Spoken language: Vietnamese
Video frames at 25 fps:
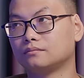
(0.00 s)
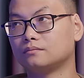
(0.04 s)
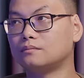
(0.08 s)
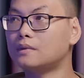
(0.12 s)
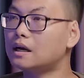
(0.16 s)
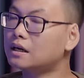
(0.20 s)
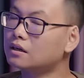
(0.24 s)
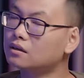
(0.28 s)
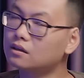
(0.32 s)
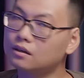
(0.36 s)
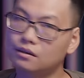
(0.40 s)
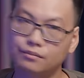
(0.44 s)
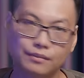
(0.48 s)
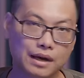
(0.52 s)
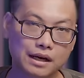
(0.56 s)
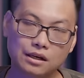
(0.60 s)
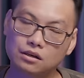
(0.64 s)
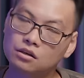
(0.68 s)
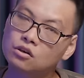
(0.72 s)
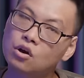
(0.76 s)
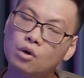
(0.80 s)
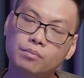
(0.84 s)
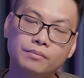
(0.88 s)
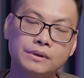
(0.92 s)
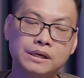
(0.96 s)
Bạn bạn
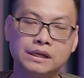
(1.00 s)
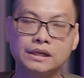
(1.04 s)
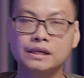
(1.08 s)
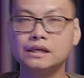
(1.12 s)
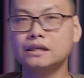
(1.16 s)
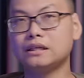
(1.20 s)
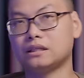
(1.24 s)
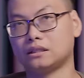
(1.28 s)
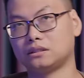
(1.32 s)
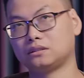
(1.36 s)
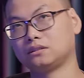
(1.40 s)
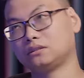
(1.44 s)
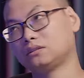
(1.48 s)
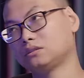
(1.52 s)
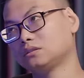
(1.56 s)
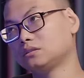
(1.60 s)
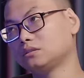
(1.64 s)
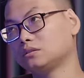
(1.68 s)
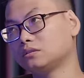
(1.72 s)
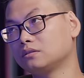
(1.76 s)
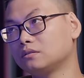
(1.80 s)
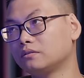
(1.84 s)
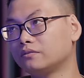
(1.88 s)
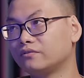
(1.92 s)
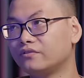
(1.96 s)
cứ copy đi,
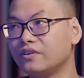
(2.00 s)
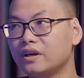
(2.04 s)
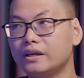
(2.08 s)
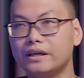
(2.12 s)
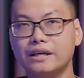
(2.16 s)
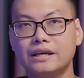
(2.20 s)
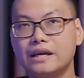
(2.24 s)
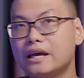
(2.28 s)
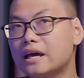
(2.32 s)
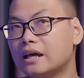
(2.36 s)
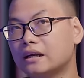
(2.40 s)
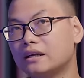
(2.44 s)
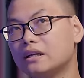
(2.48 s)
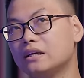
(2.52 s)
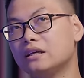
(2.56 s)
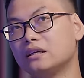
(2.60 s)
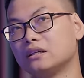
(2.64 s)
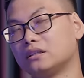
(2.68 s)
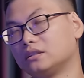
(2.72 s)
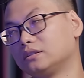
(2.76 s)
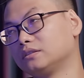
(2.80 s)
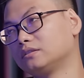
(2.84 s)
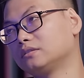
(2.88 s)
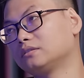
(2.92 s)
viết y hệt đi,